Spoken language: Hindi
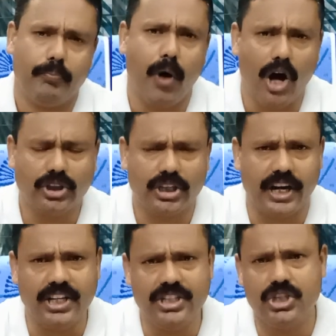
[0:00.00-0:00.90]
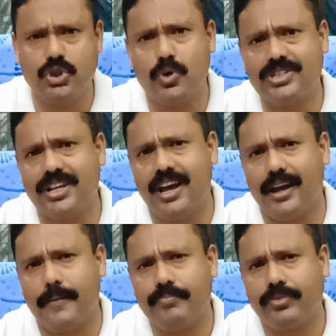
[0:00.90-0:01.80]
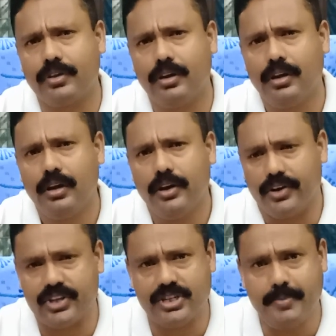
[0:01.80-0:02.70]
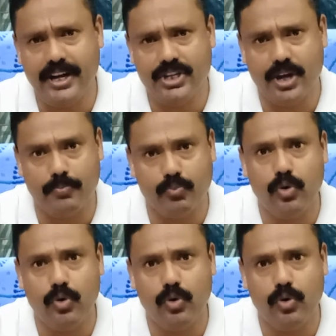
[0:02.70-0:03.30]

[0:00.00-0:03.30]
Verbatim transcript: बहुत कठिन सिचुएशन है रेजिमेंट जब